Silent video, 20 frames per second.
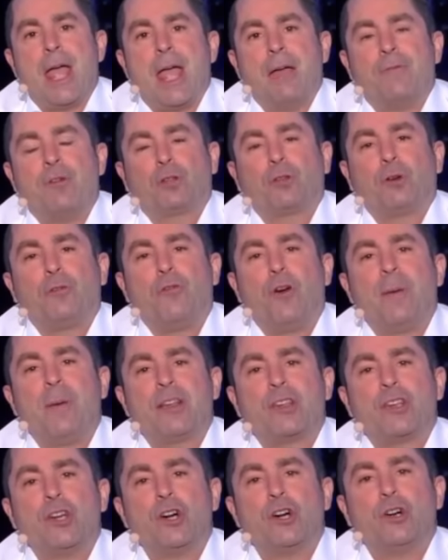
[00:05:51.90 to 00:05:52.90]
Votre
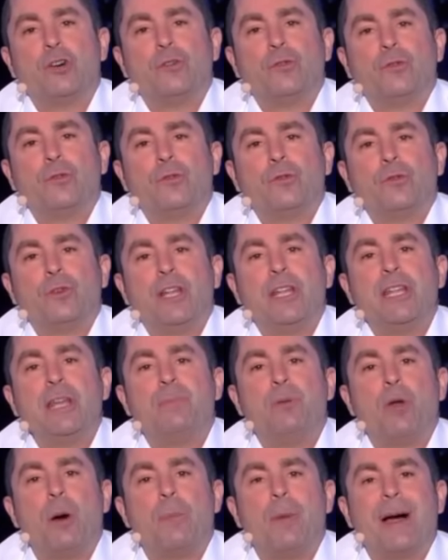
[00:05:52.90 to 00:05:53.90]
formation, les
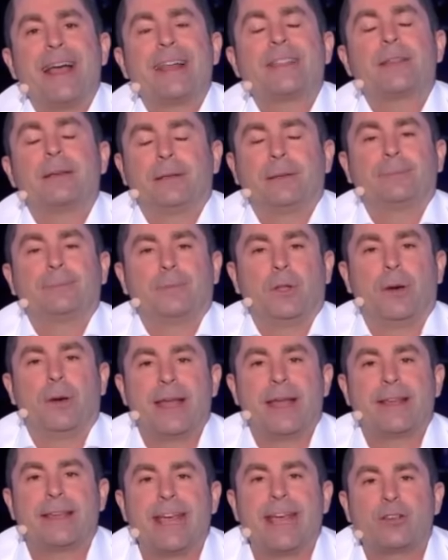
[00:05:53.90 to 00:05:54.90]
diplômes. Est-ce,
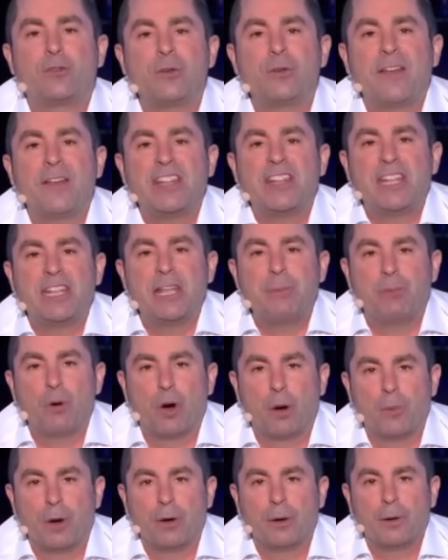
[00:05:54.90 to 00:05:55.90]
est-ce, que vous avez des
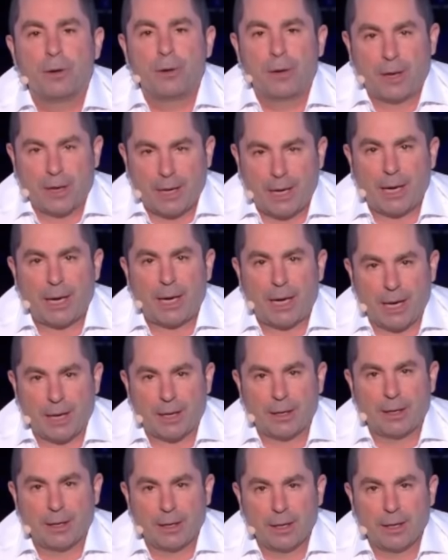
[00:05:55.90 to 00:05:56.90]
diplômes Ah.